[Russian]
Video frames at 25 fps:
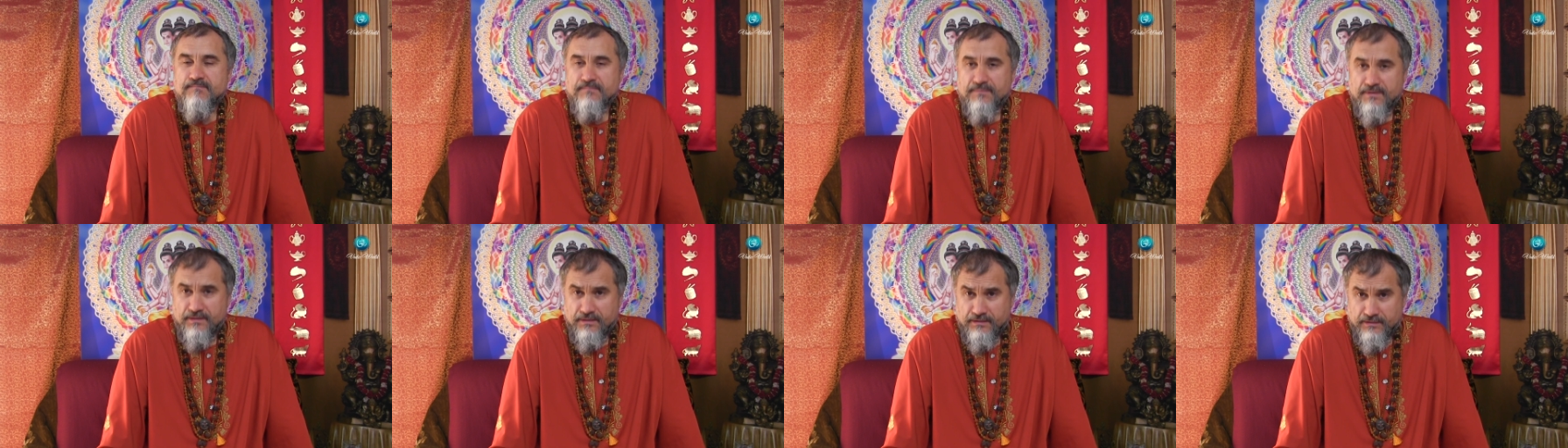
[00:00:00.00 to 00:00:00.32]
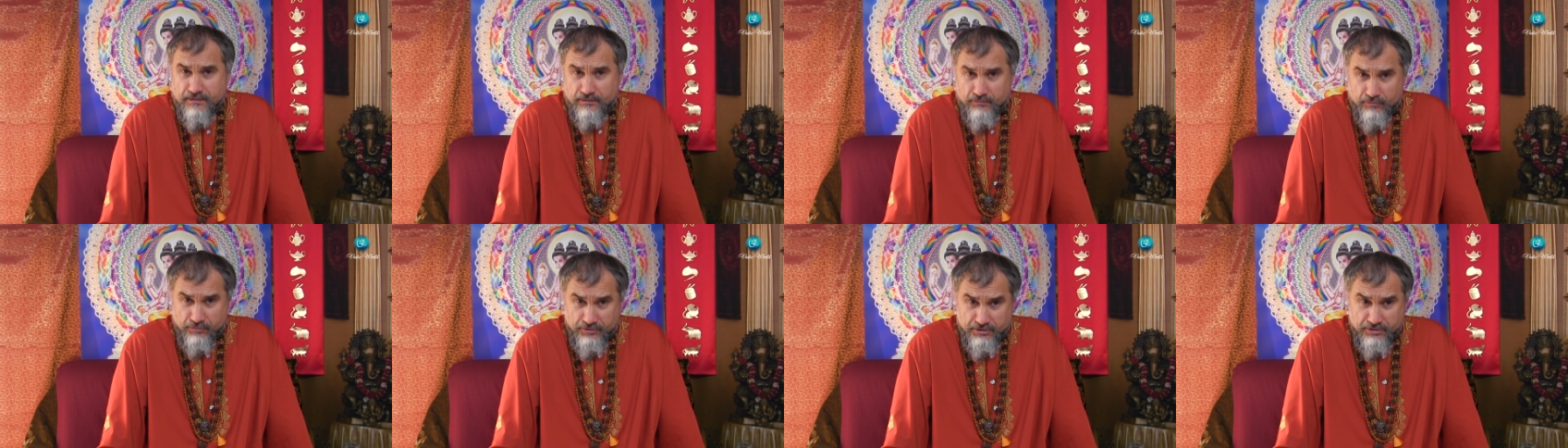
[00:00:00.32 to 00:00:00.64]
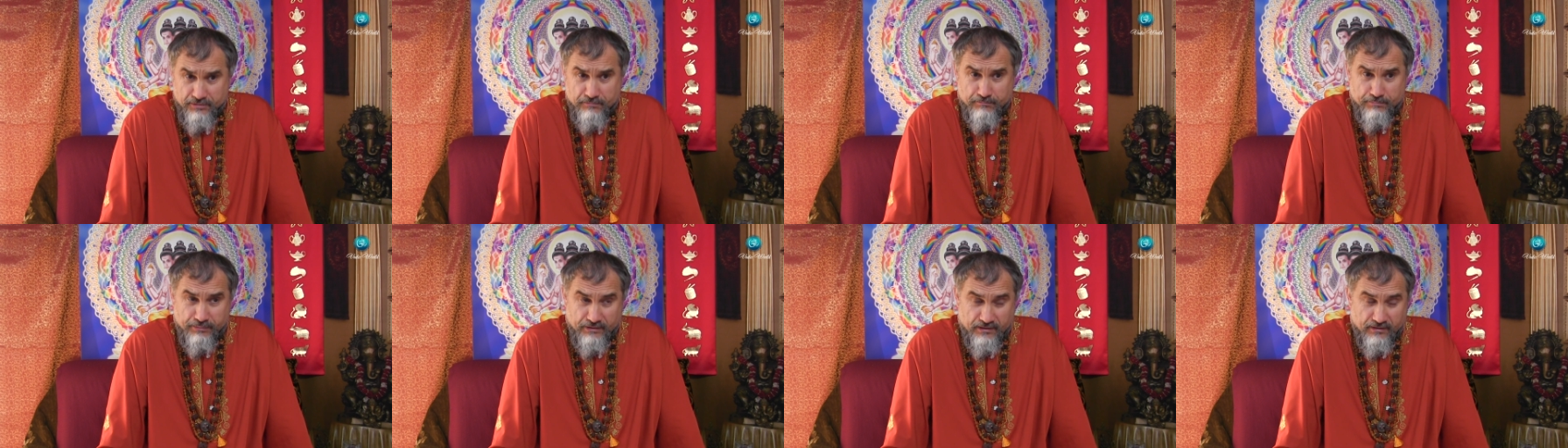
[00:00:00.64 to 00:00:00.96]
И это
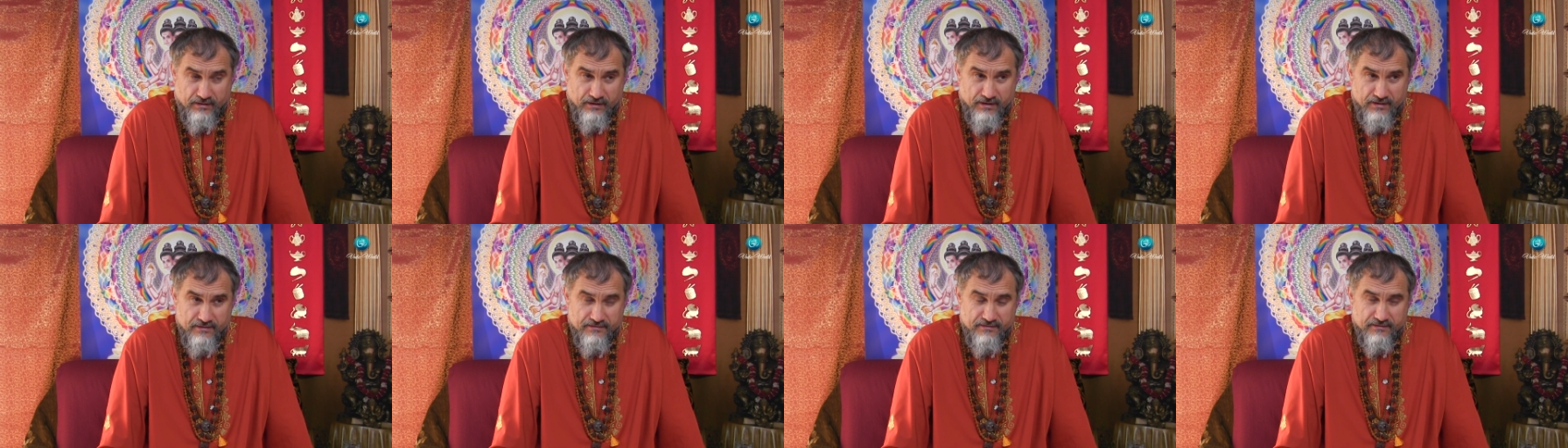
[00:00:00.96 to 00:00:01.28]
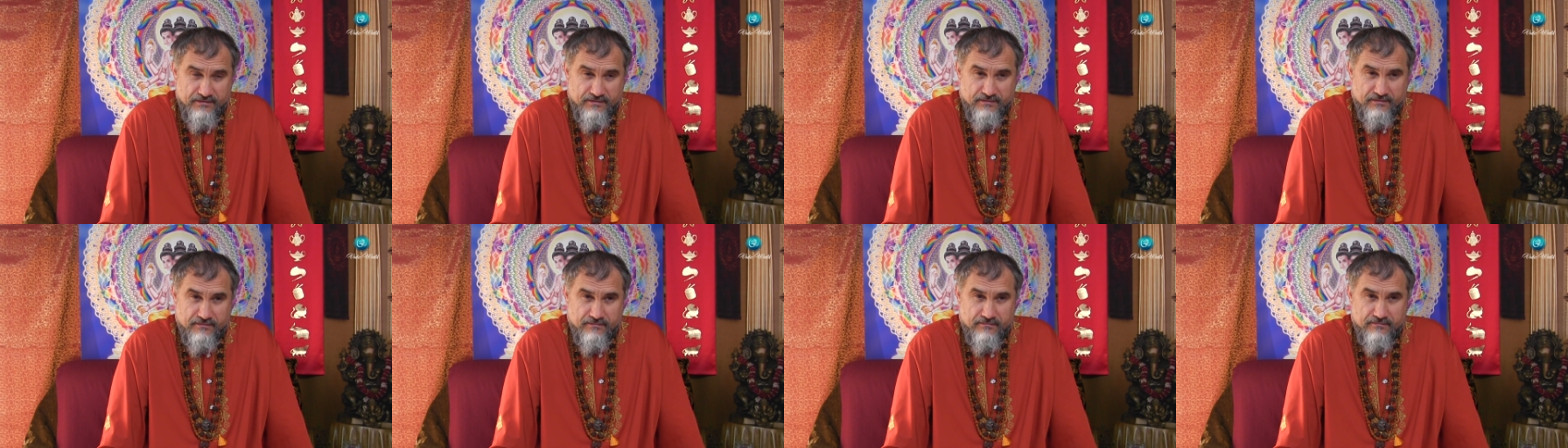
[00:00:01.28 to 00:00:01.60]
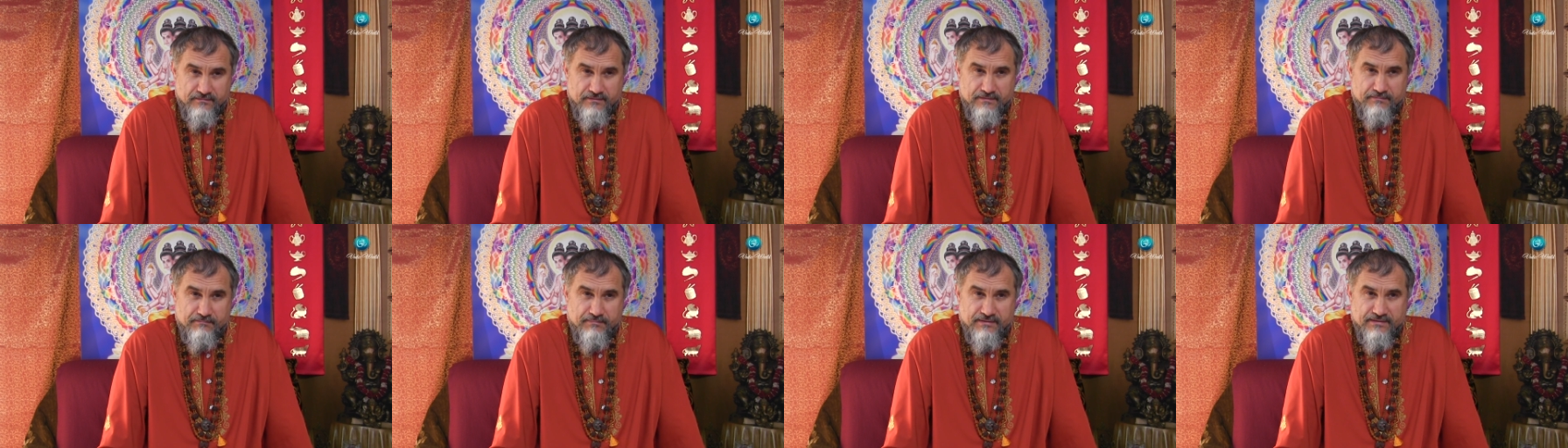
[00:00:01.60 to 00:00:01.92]
очень прекрасно,
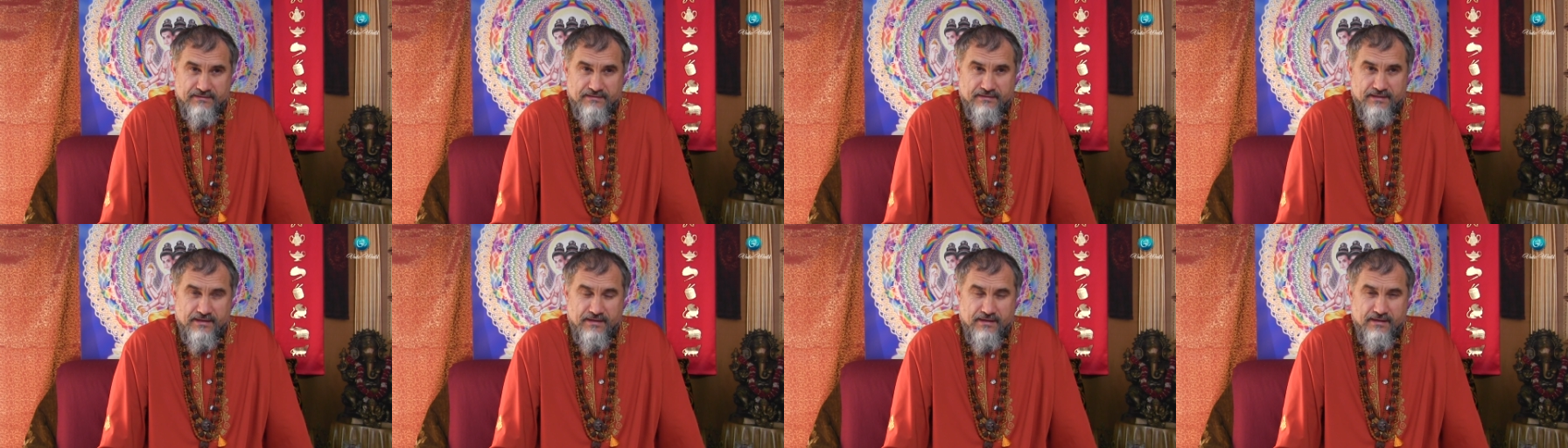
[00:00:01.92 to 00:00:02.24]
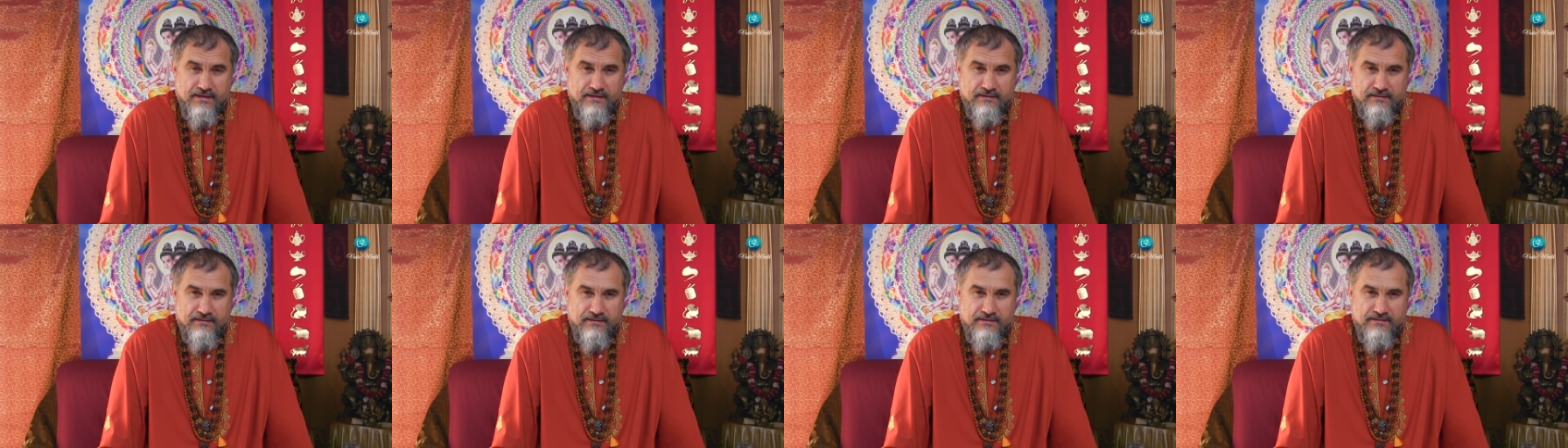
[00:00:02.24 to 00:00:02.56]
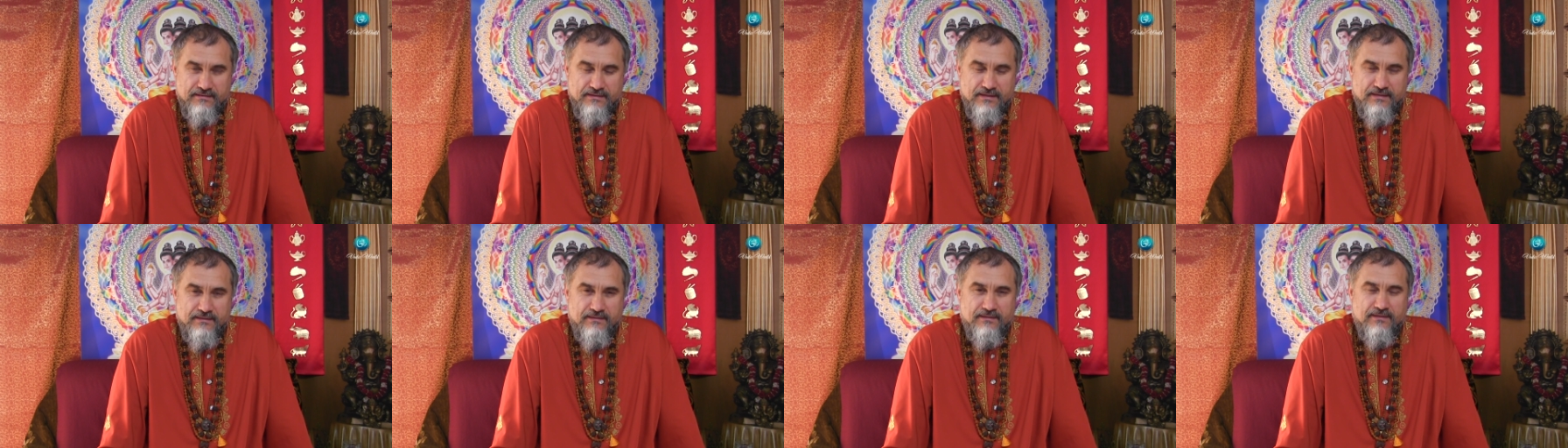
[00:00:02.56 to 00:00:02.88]
постоянные
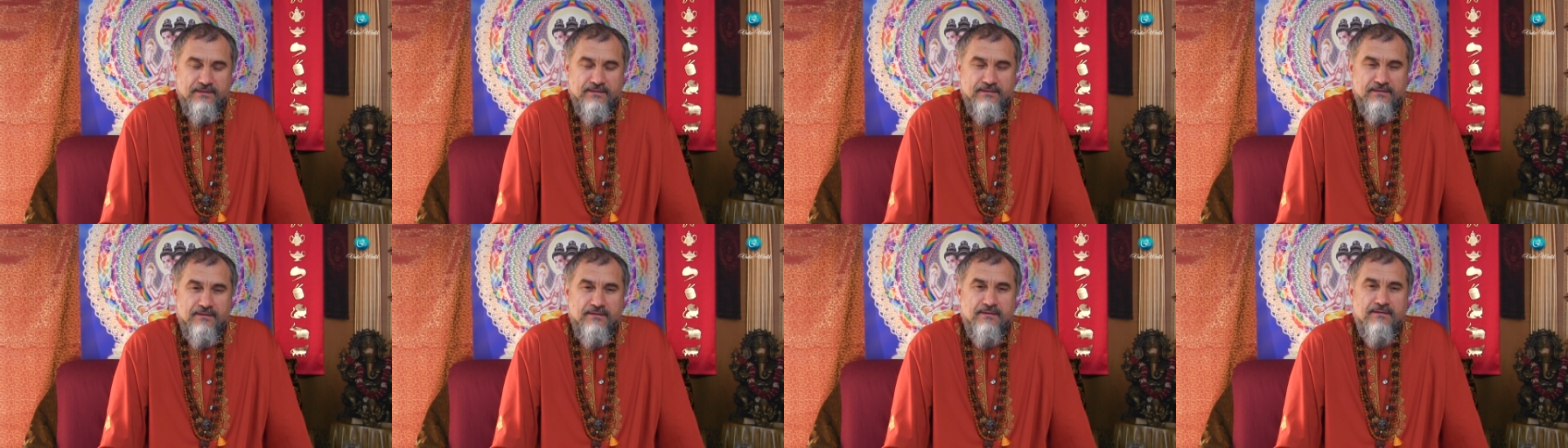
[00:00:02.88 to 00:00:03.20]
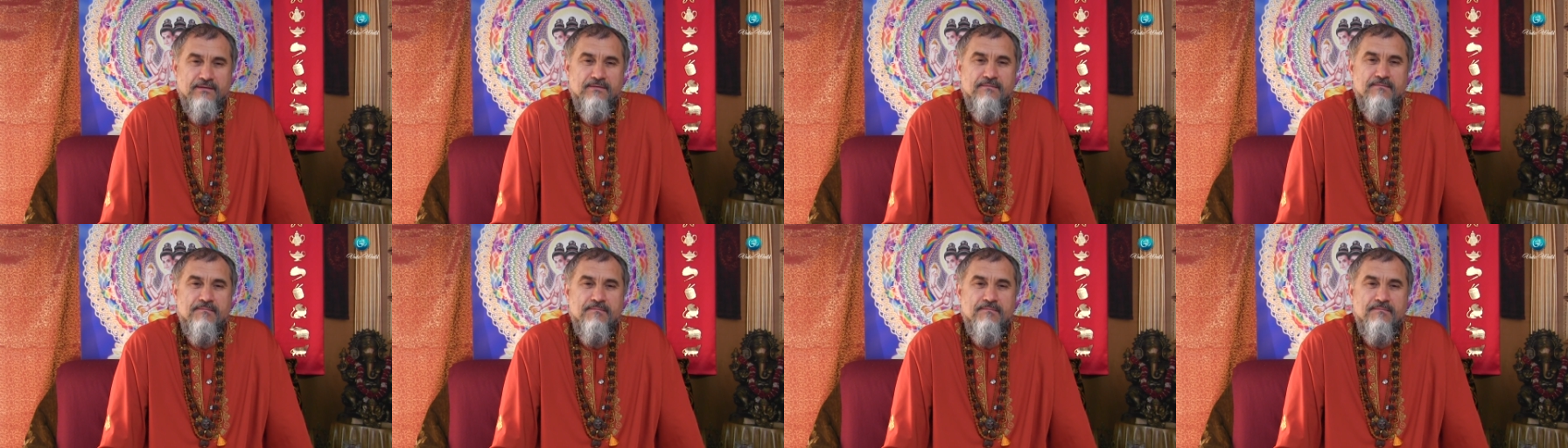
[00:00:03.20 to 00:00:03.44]
садхамы